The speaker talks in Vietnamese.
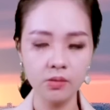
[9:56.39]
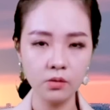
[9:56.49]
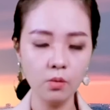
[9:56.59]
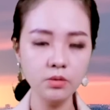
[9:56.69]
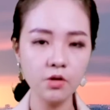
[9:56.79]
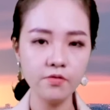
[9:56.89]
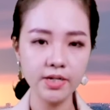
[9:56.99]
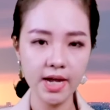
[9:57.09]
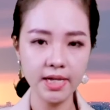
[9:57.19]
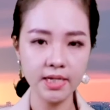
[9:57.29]
Cũng trong
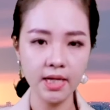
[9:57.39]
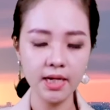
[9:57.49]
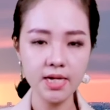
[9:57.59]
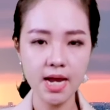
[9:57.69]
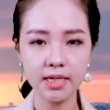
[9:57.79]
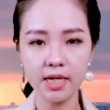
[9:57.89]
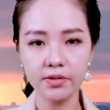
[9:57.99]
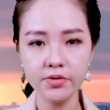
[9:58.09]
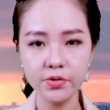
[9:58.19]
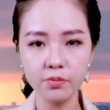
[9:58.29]
phiên này, Ngân hàng Nhà
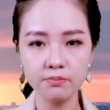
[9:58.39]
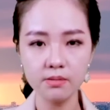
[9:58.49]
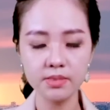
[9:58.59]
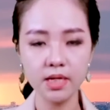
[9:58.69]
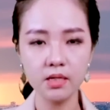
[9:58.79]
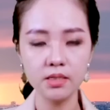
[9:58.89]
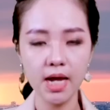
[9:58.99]
nước cũng bơm ra hơn